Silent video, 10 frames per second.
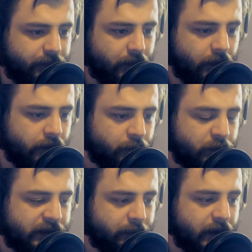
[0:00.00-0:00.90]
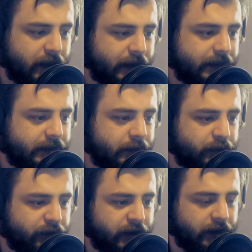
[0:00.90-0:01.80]
Э, мы там
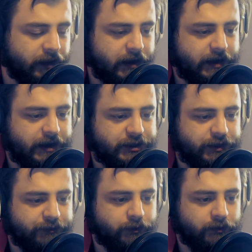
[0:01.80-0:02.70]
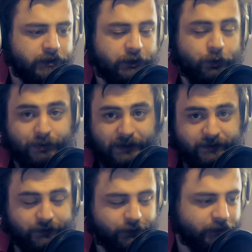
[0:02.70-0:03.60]
добивали ачивку, эту
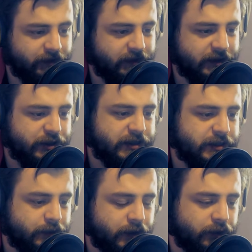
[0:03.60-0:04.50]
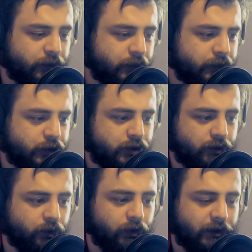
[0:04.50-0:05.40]
платину злосчастную, которую еще
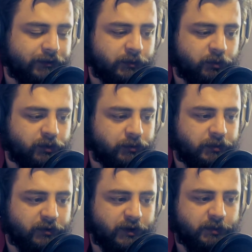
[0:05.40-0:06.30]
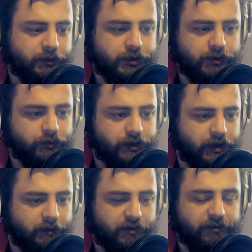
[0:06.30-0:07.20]
долго, видимо, будем добивать, потому что
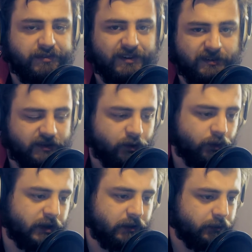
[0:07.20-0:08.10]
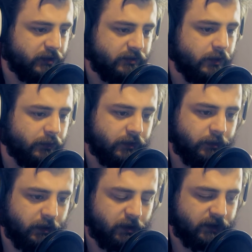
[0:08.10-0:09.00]
я провафлил с документами, не знаю, где
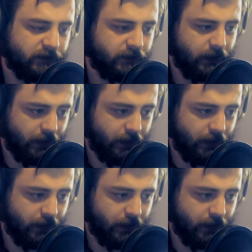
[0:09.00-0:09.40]
теперь брать их.